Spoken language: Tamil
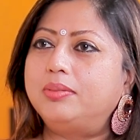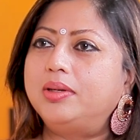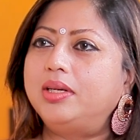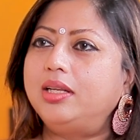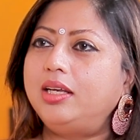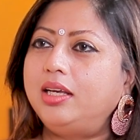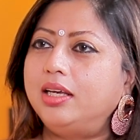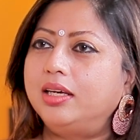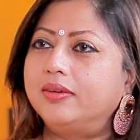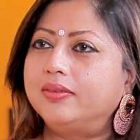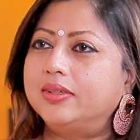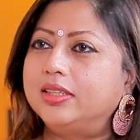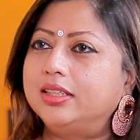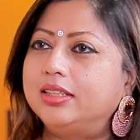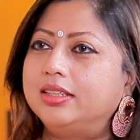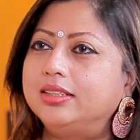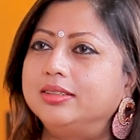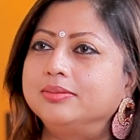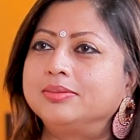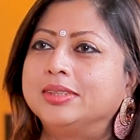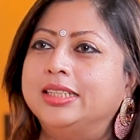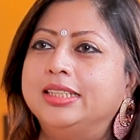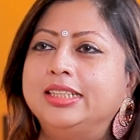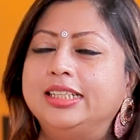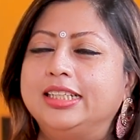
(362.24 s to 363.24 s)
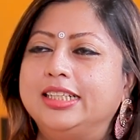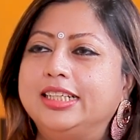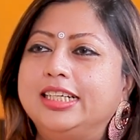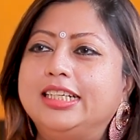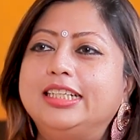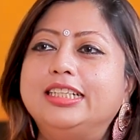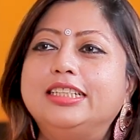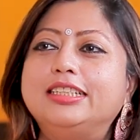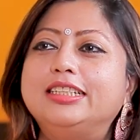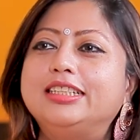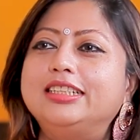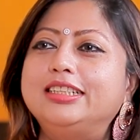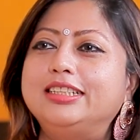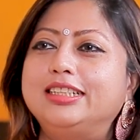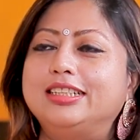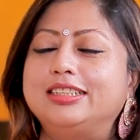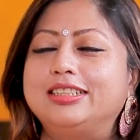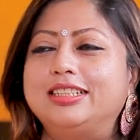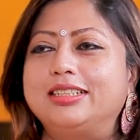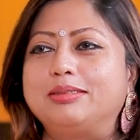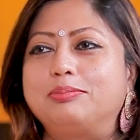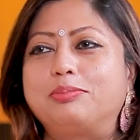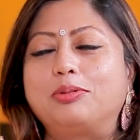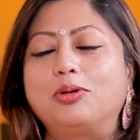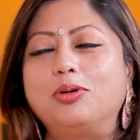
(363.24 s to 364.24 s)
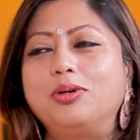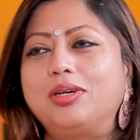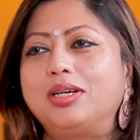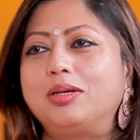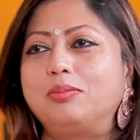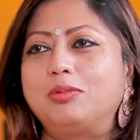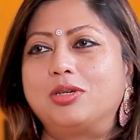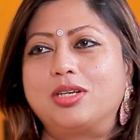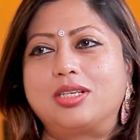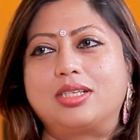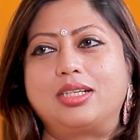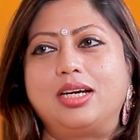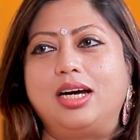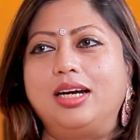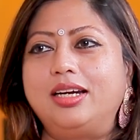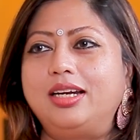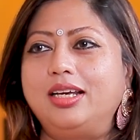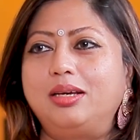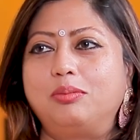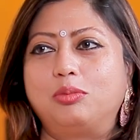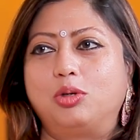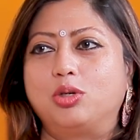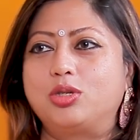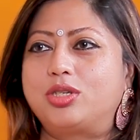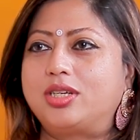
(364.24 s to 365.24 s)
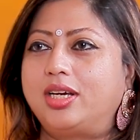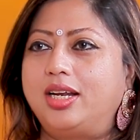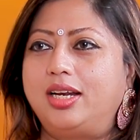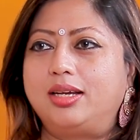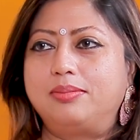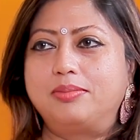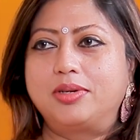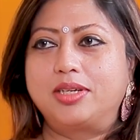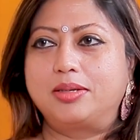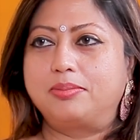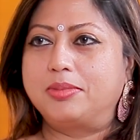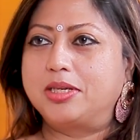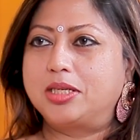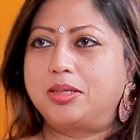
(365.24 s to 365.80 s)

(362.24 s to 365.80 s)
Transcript: அப்போ நீங்கள் வந்து ஏன்னா அந்த ப்ரோக்ராமோட ஸ்டார்டிங் மோஸ்ட்டாக எல்லாம்